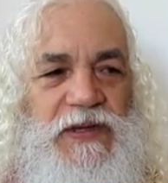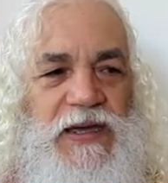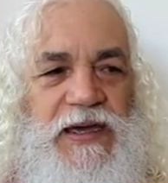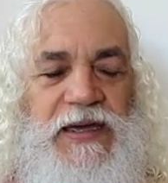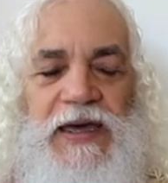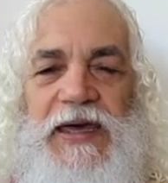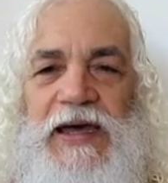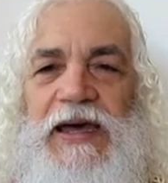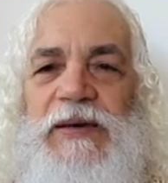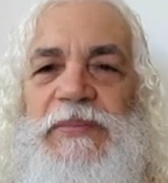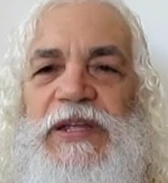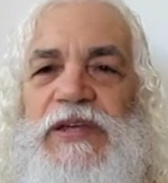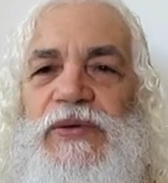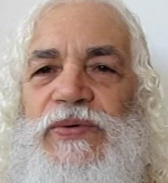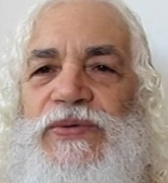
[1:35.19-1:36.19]

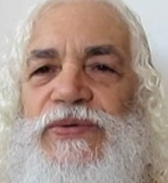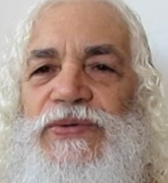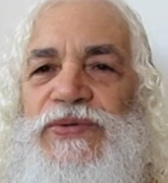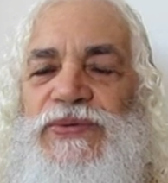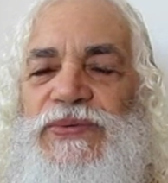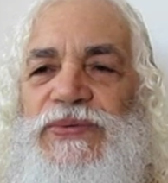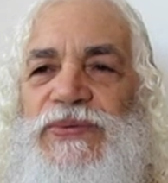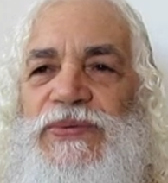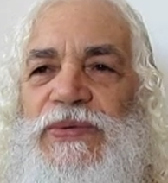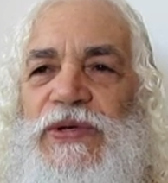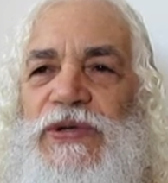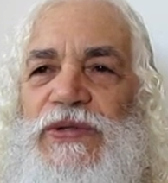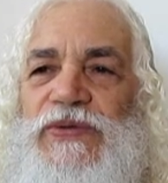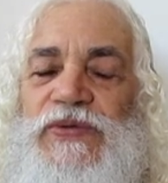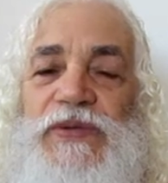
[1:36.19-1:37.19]
agréables et que tu,
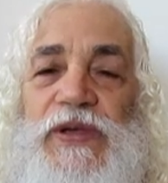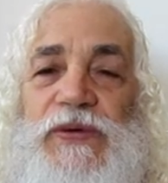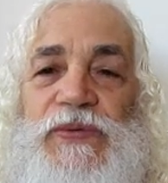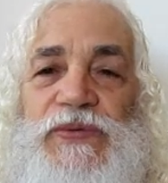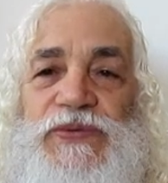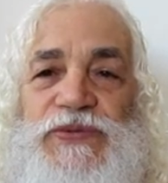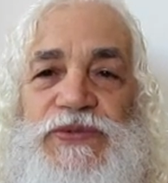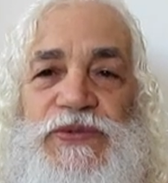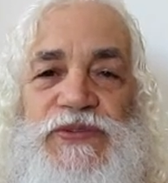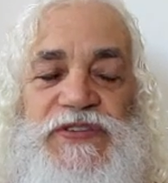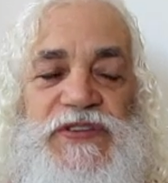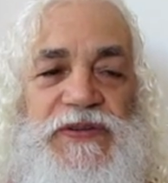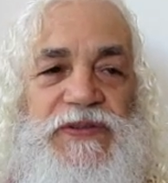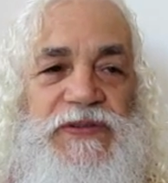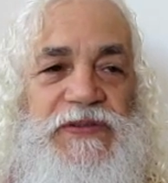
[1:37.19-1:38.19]
tout d'un coup, tu te
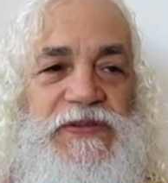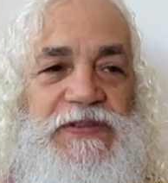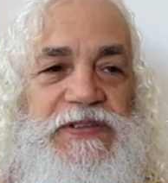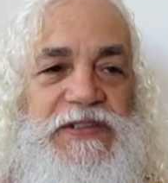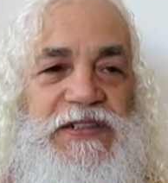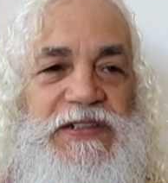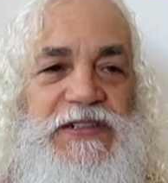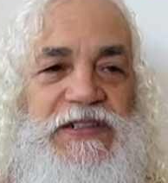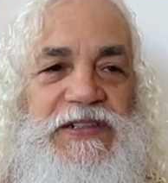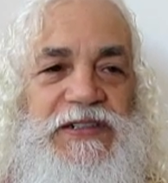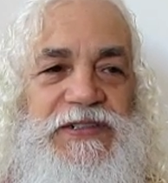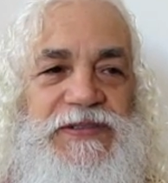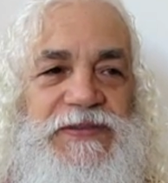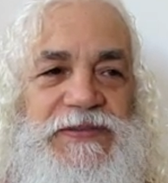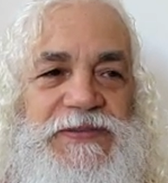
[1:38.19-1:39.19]
sens
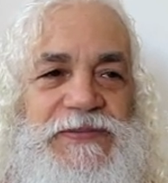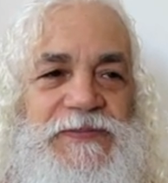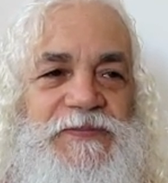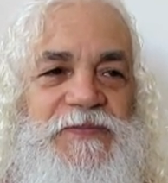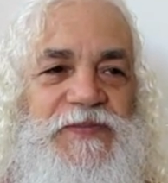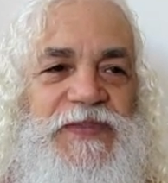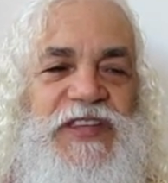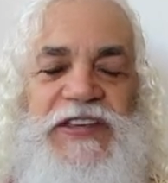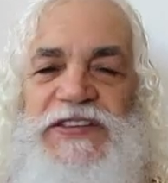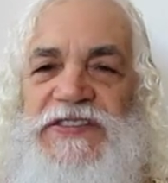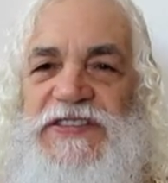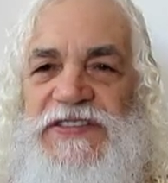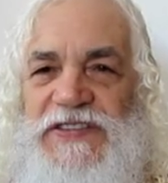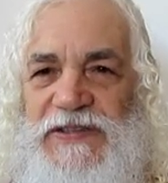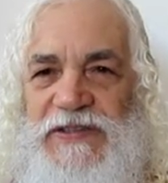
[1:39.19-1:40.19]
euh,
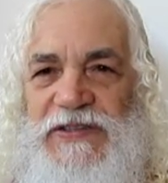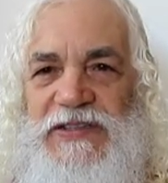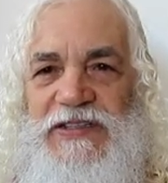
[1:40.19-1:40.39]
triste,